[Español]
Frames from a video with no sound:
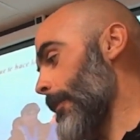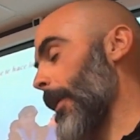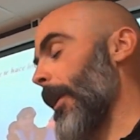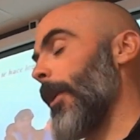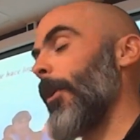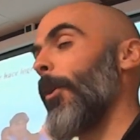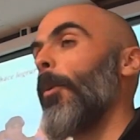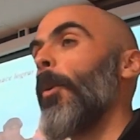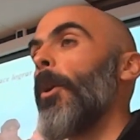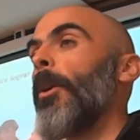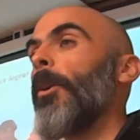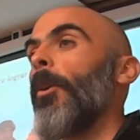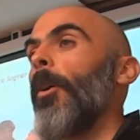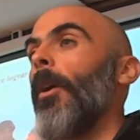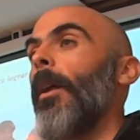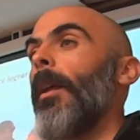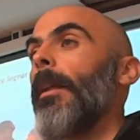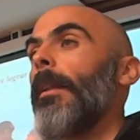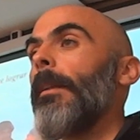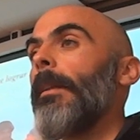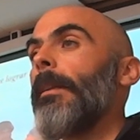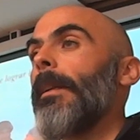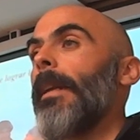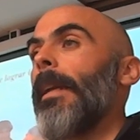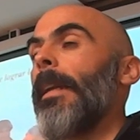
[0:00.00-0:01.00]
pero bueno,
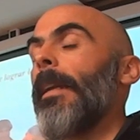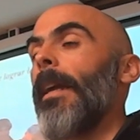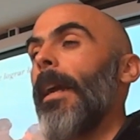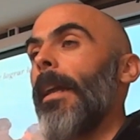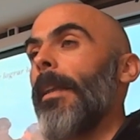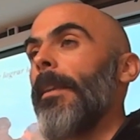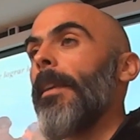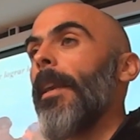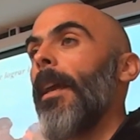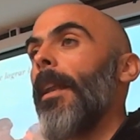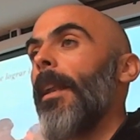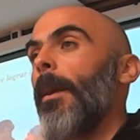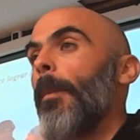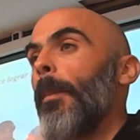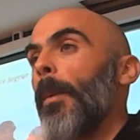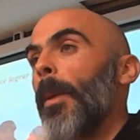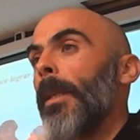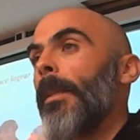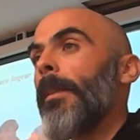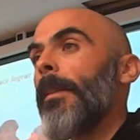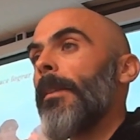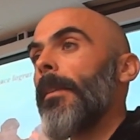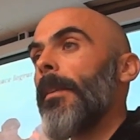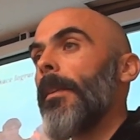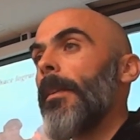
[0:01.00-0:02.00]
engañé a la
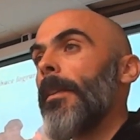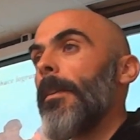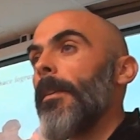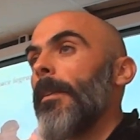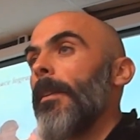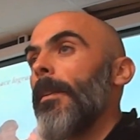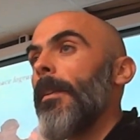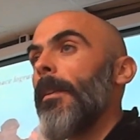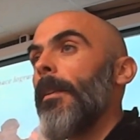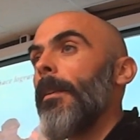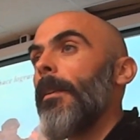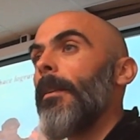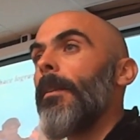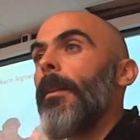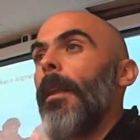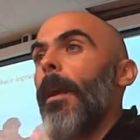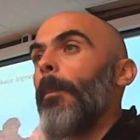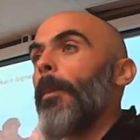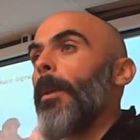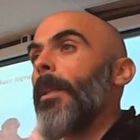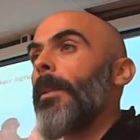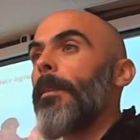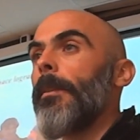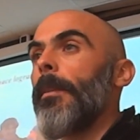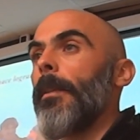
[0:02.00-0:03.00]
mente la
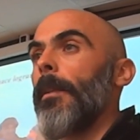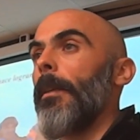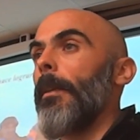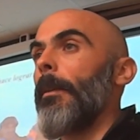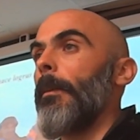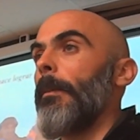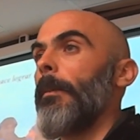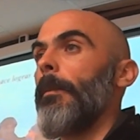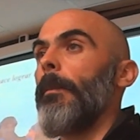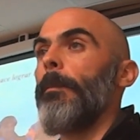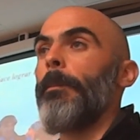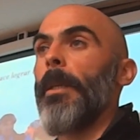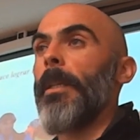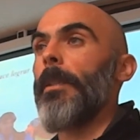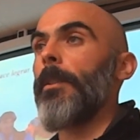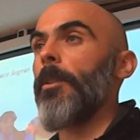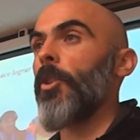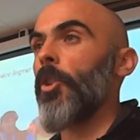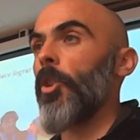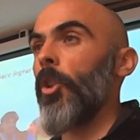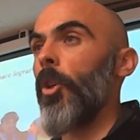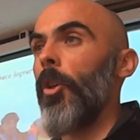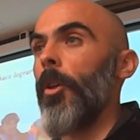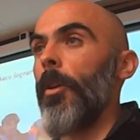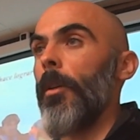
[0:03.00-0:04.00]
mente
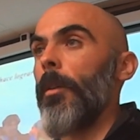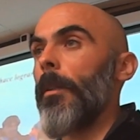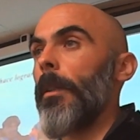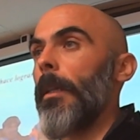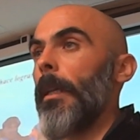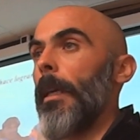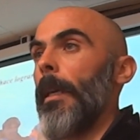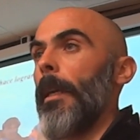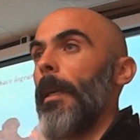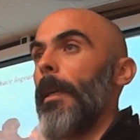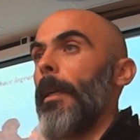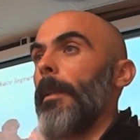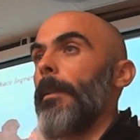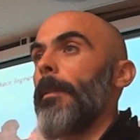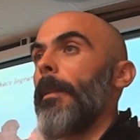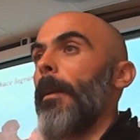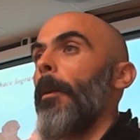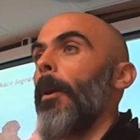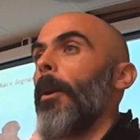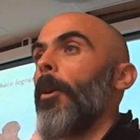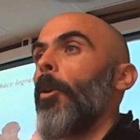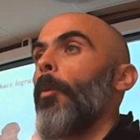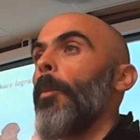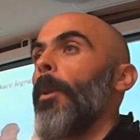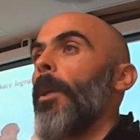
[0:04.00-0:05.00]
pensó que
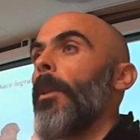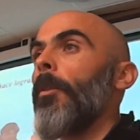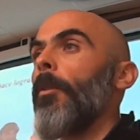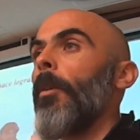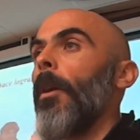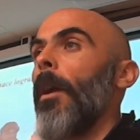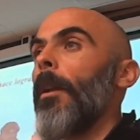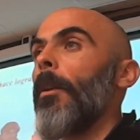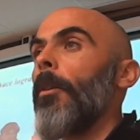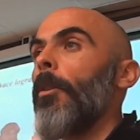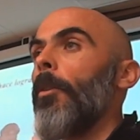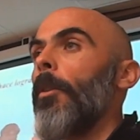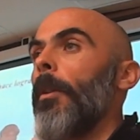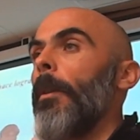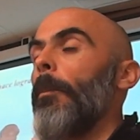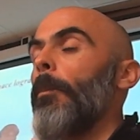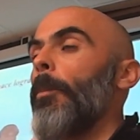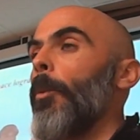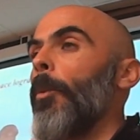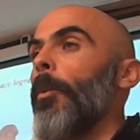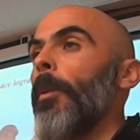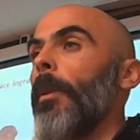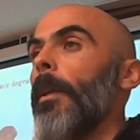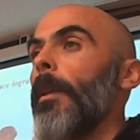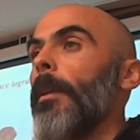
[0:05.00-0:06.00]
estaba comiendo algo y
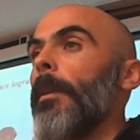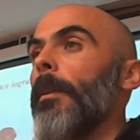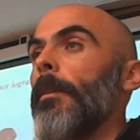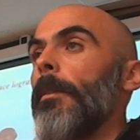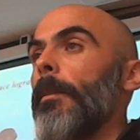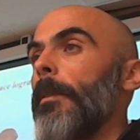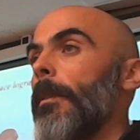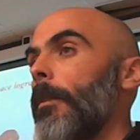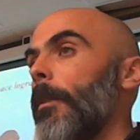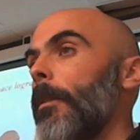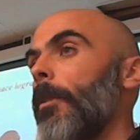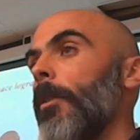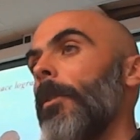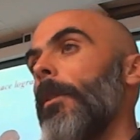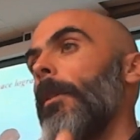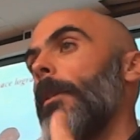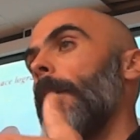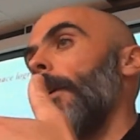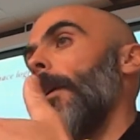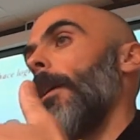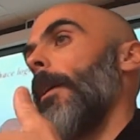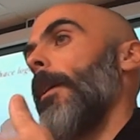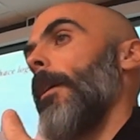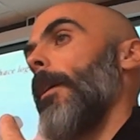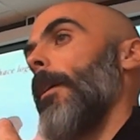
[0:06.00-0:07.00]
pude
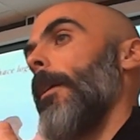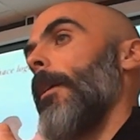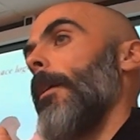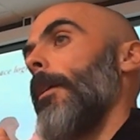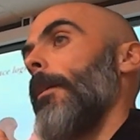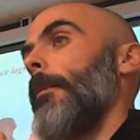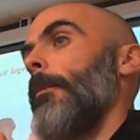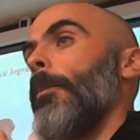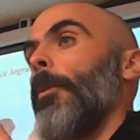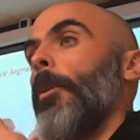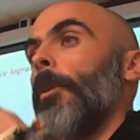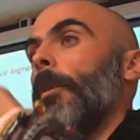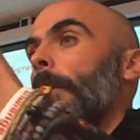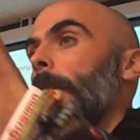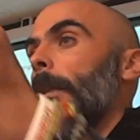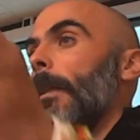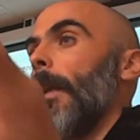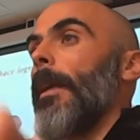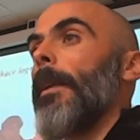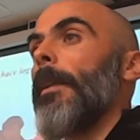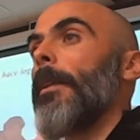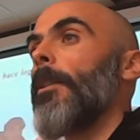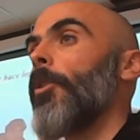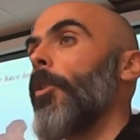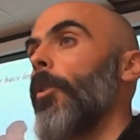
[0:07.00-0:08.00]
eh, pues,
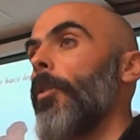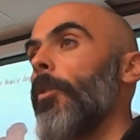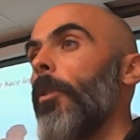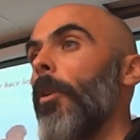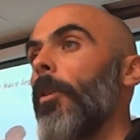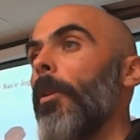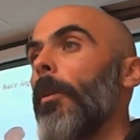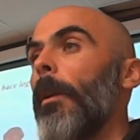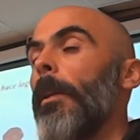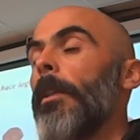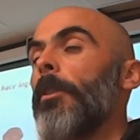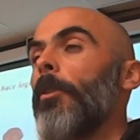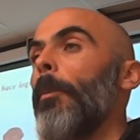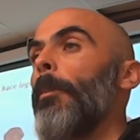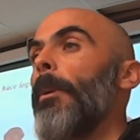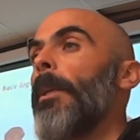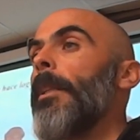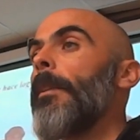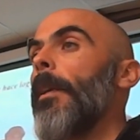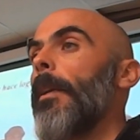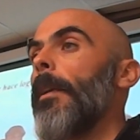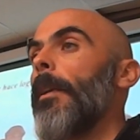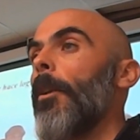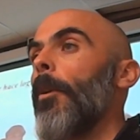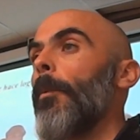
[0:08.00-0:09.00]
tirar esos, dos, esos
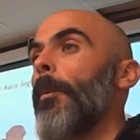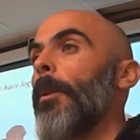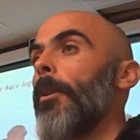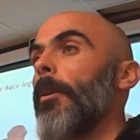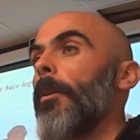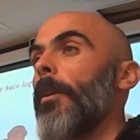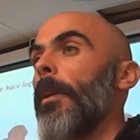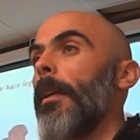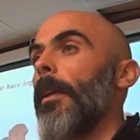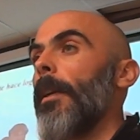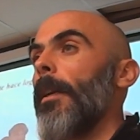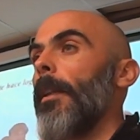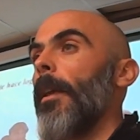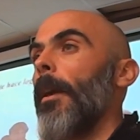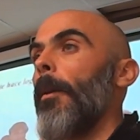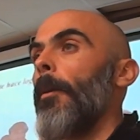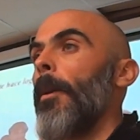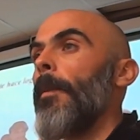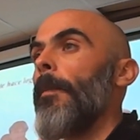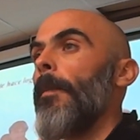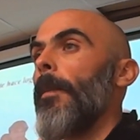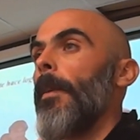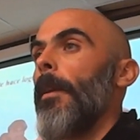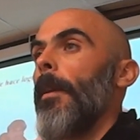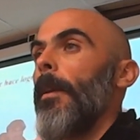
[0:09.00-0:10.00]
20 kilómetros que
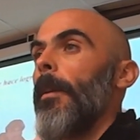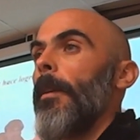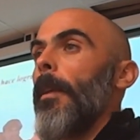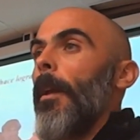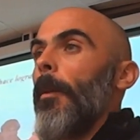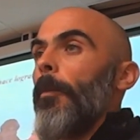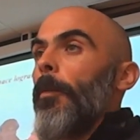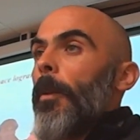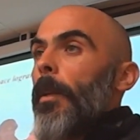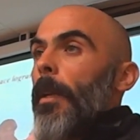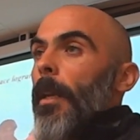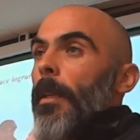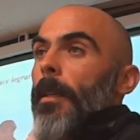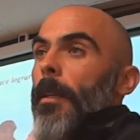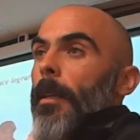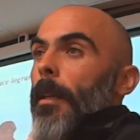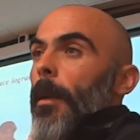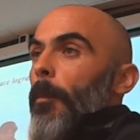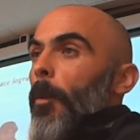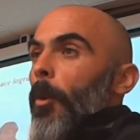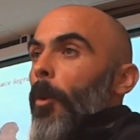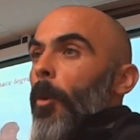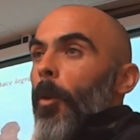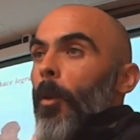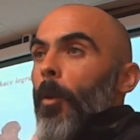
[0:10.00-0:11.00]
quedaban y al final
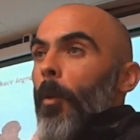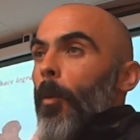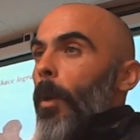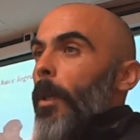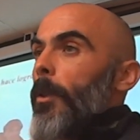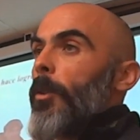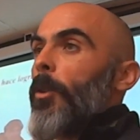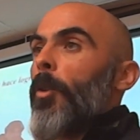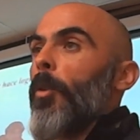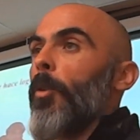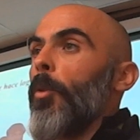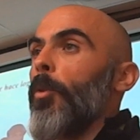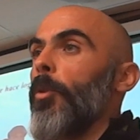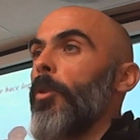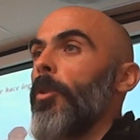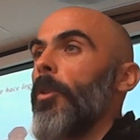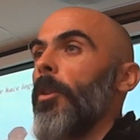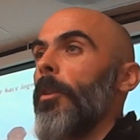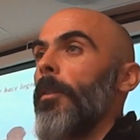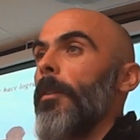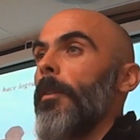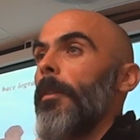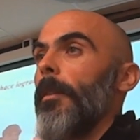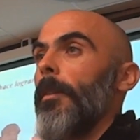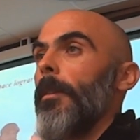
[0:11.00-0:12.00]
llegamos los cuatro
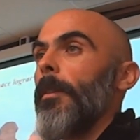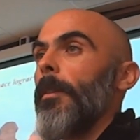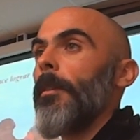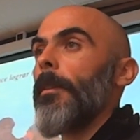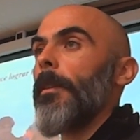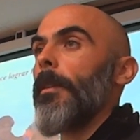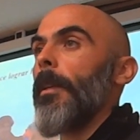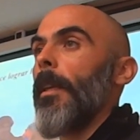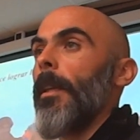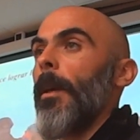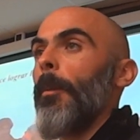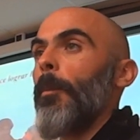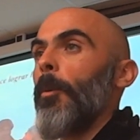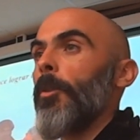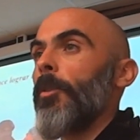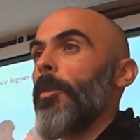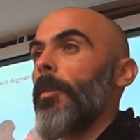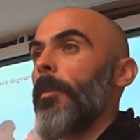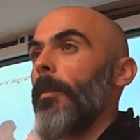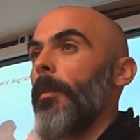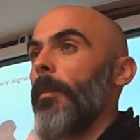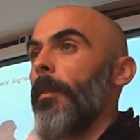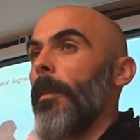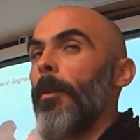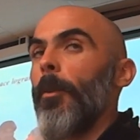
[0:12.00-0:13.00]
juntos,
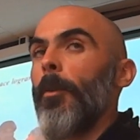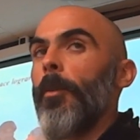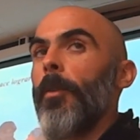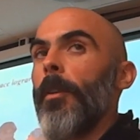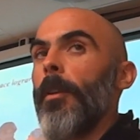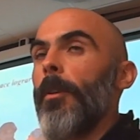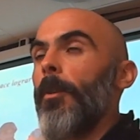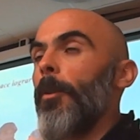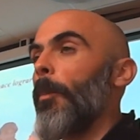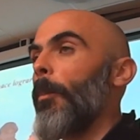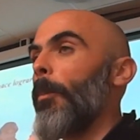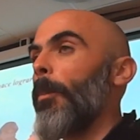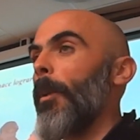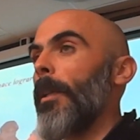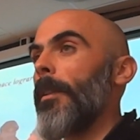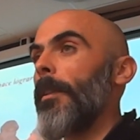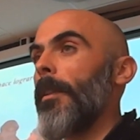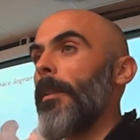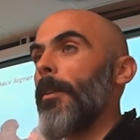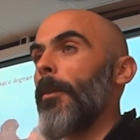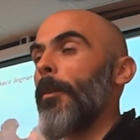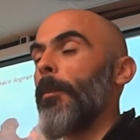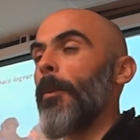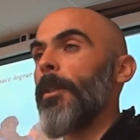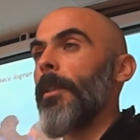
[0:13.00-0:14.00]
quedamos 0-0,
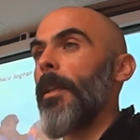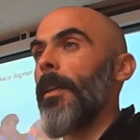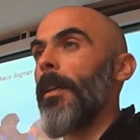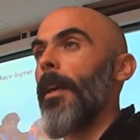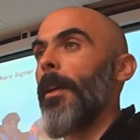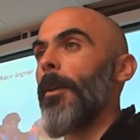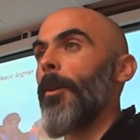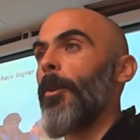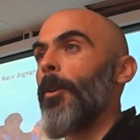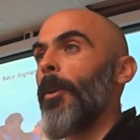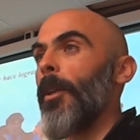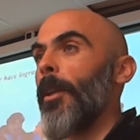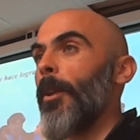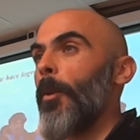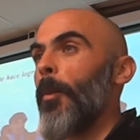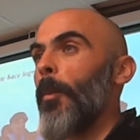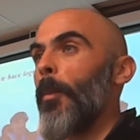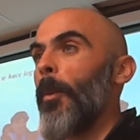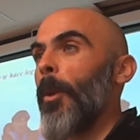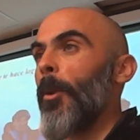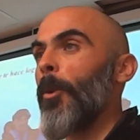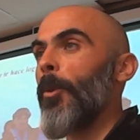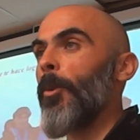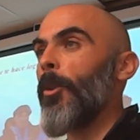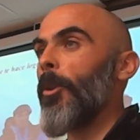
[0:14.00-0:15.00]
empate, no me sacaron ningún
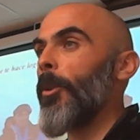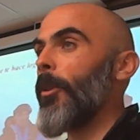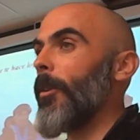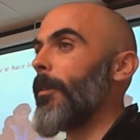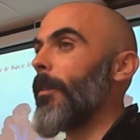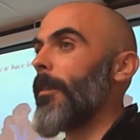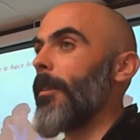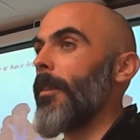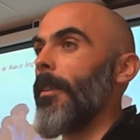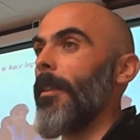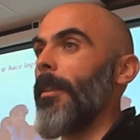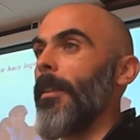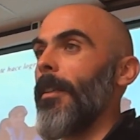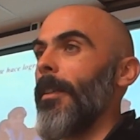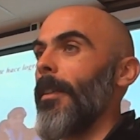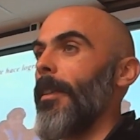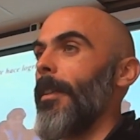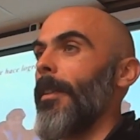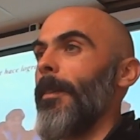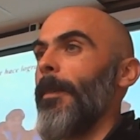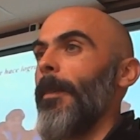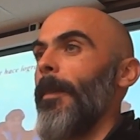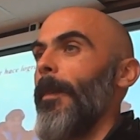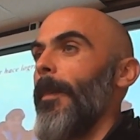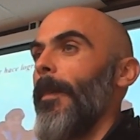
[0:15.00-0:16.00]
minuto
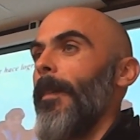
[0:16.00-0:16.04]
y,